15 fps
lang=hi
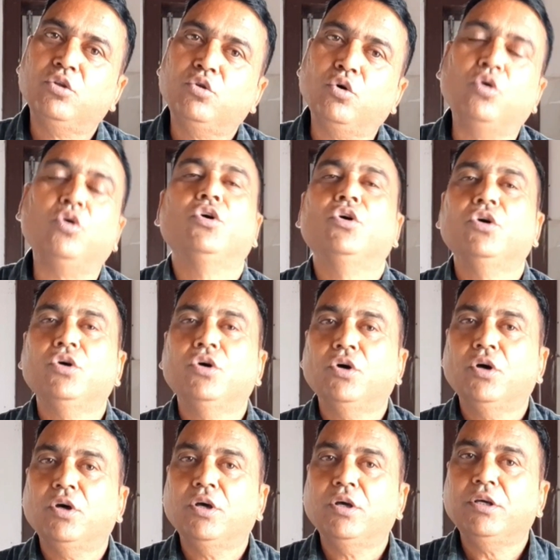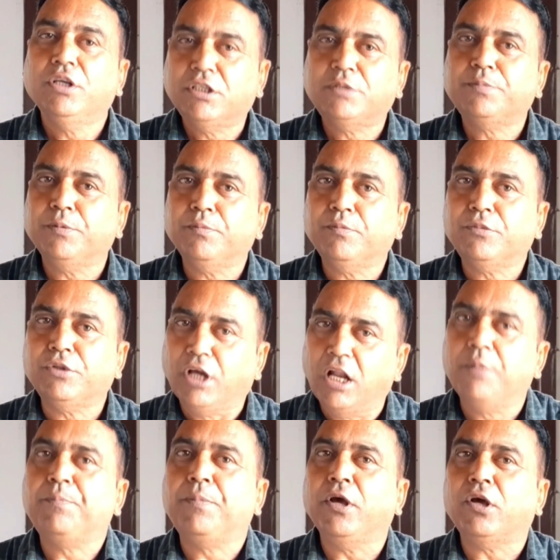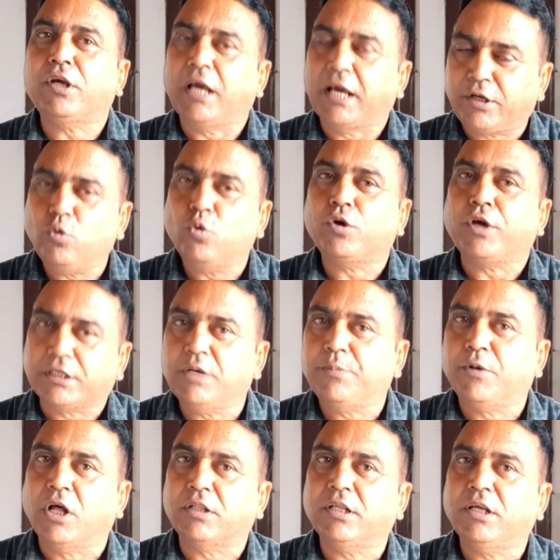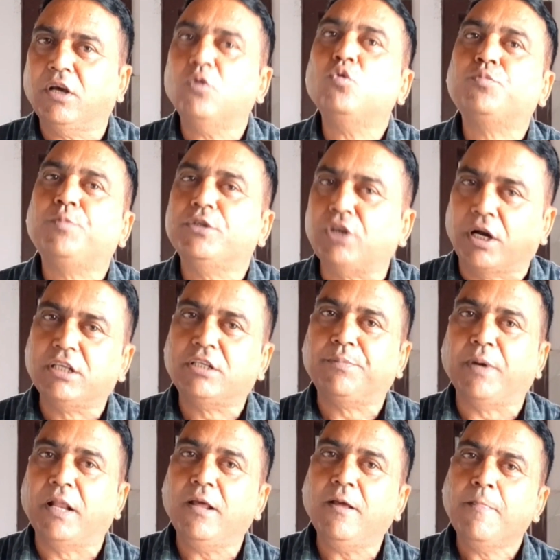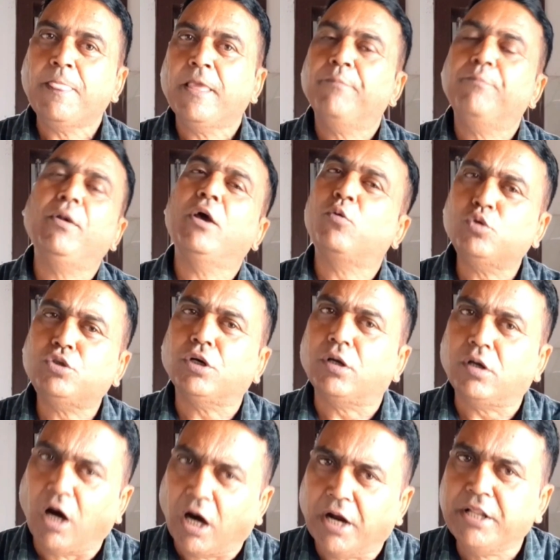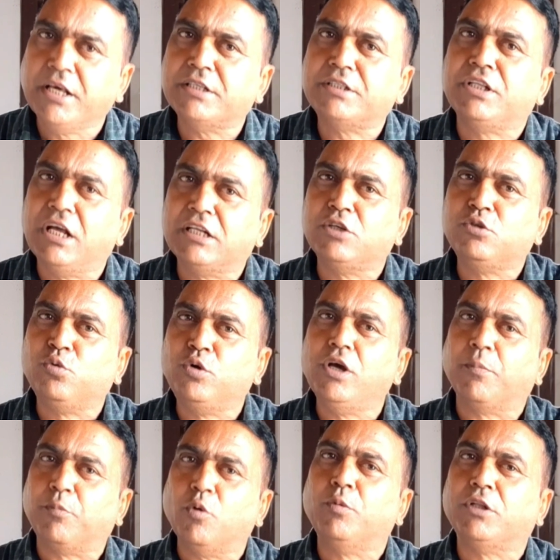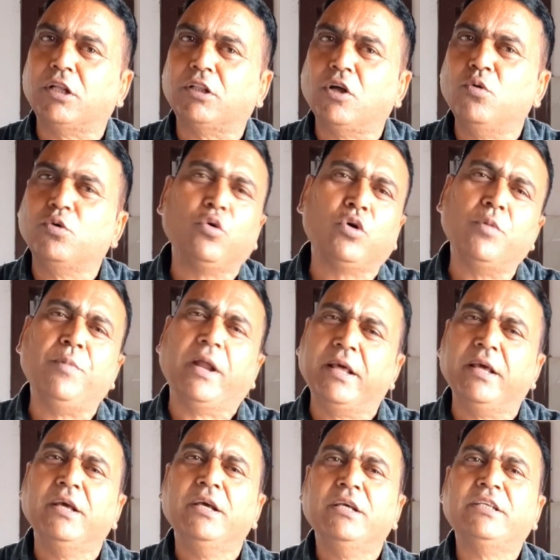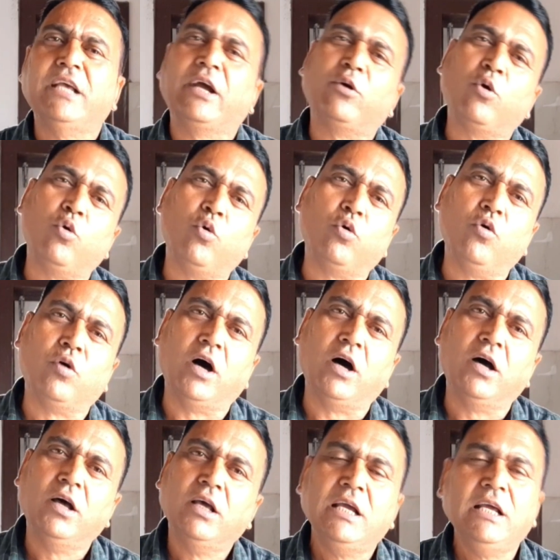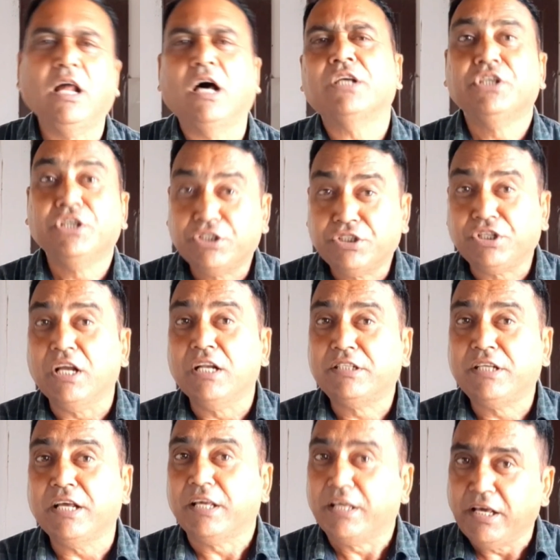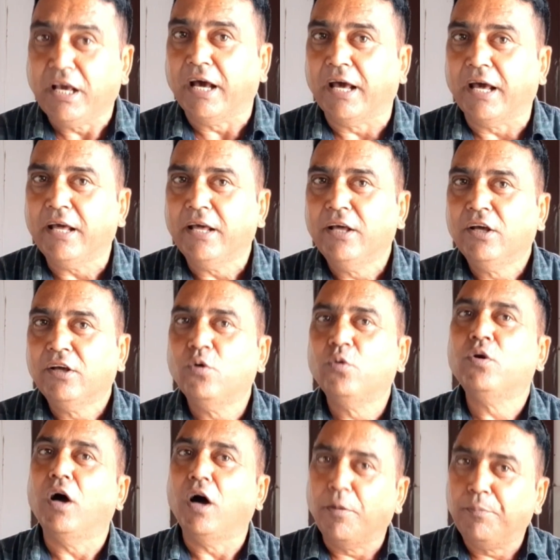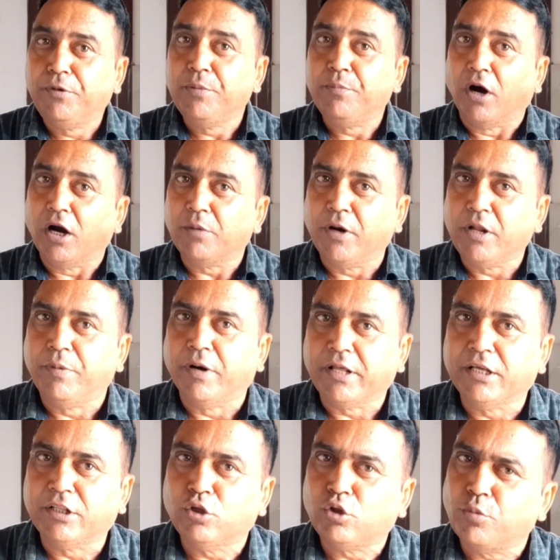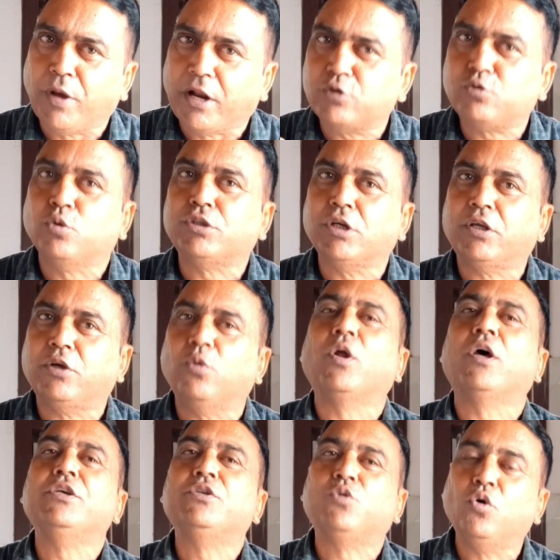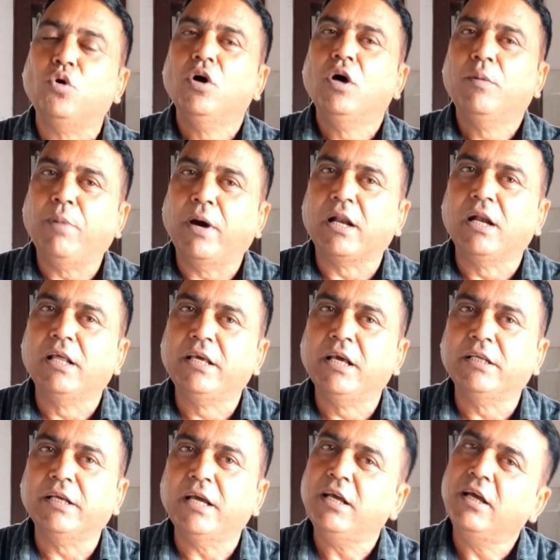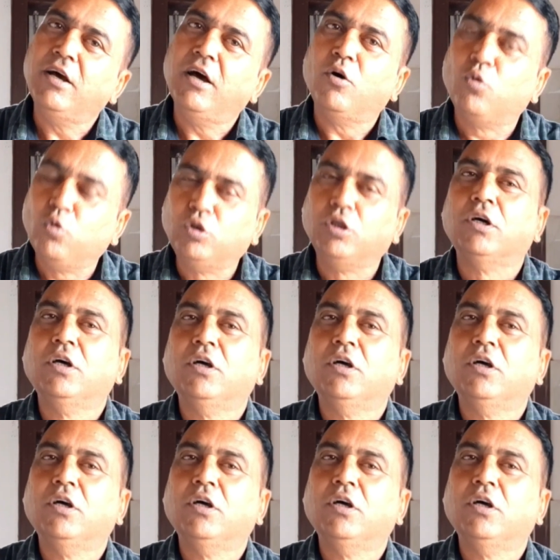तो इस तेल पे केक को कैसे बनाते हैं उस पर जाने से पहले मैं कुछ कहानियाँ इस तेल से जुड़ी आपको बताता हूँ क्योंकि मैंने सैकड़ों लोगों का इलाज इस तेल से किया है क्योंकि अब डिमांड बड़ी बढ़ गई थी तो मैंने सोचा क्यों ना इसको वायरल किया जाए खुद